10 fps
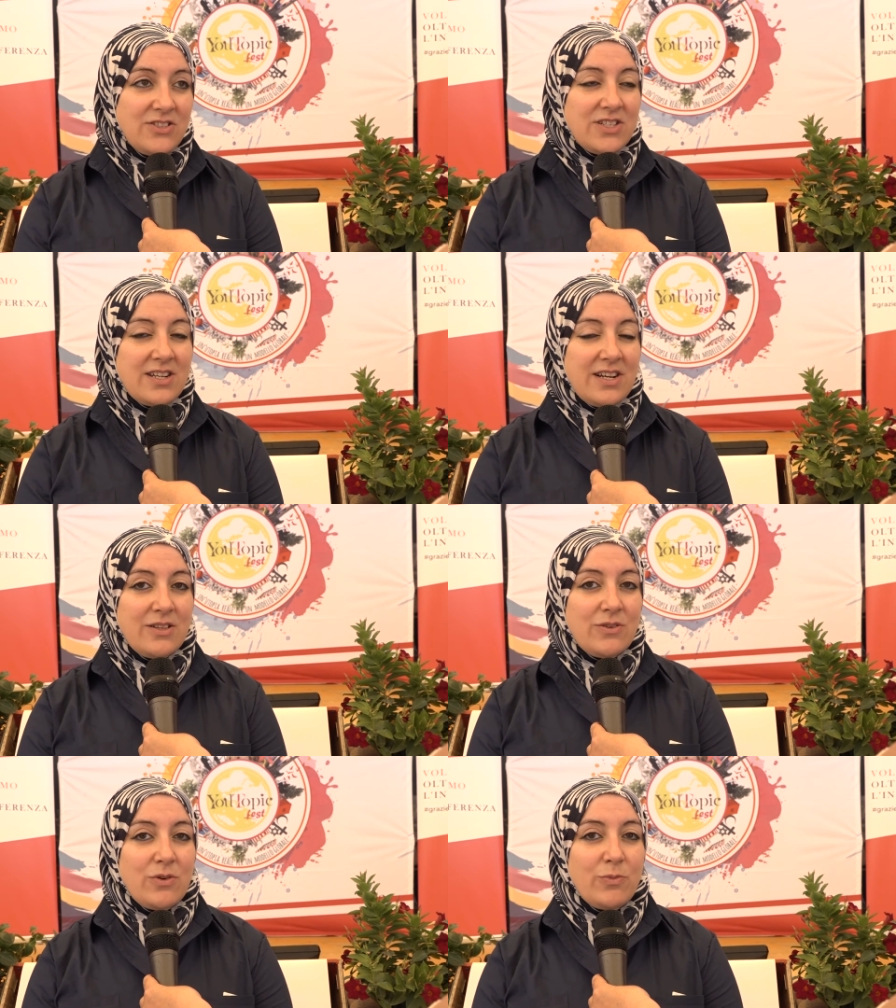
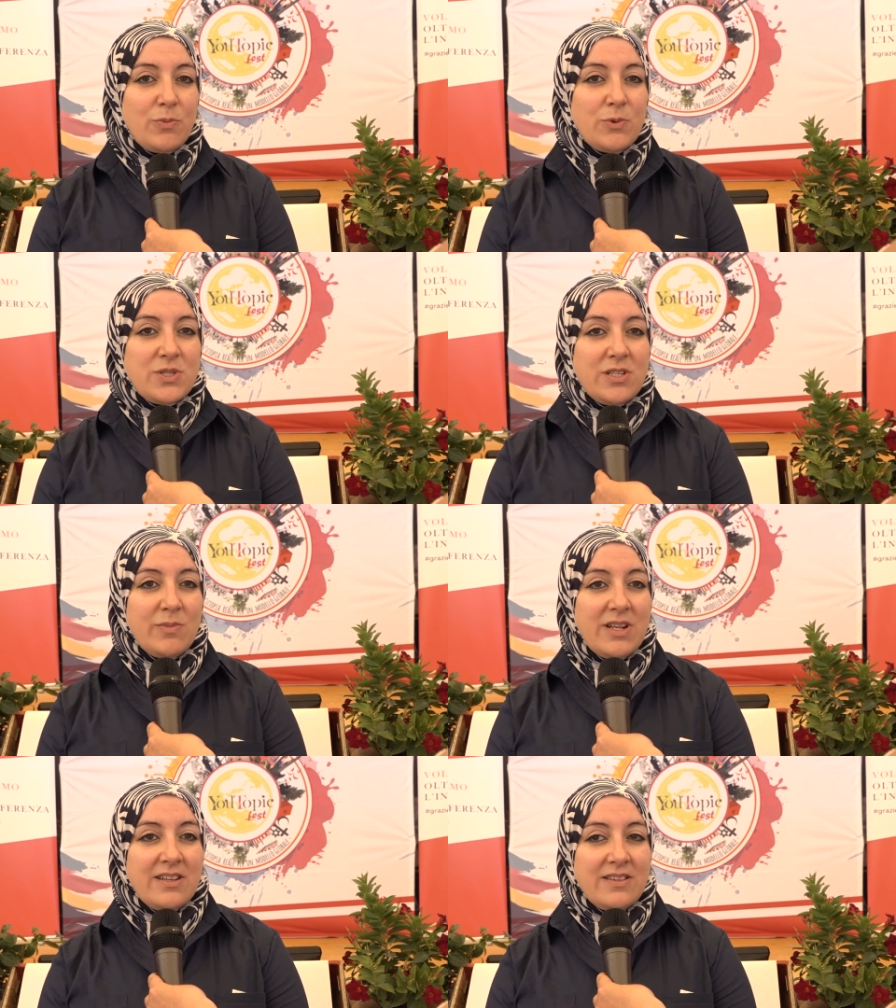cercando il più possibile
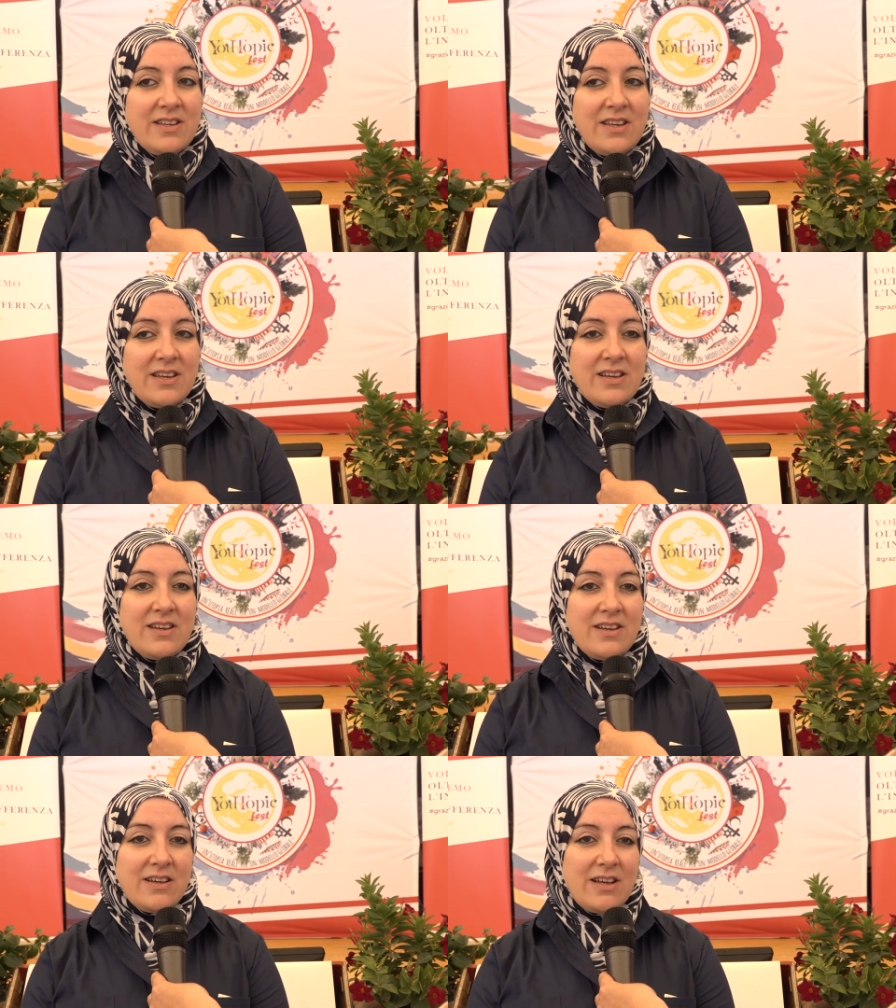possibile di
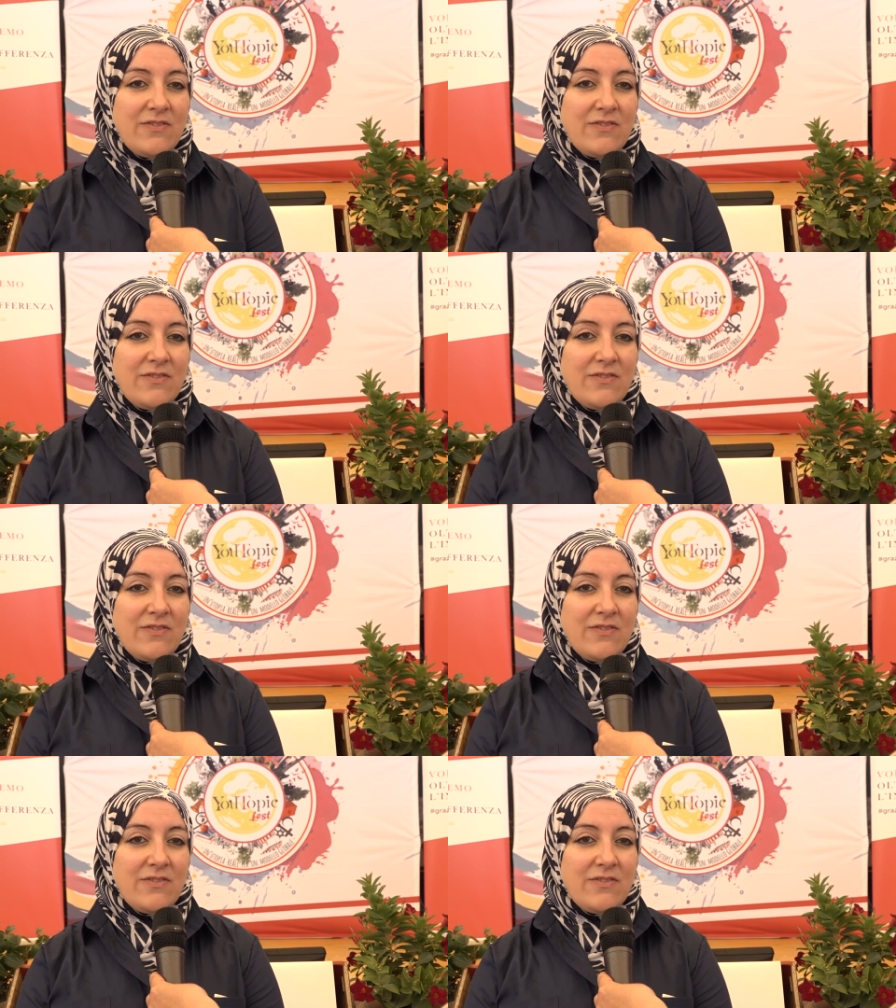eh,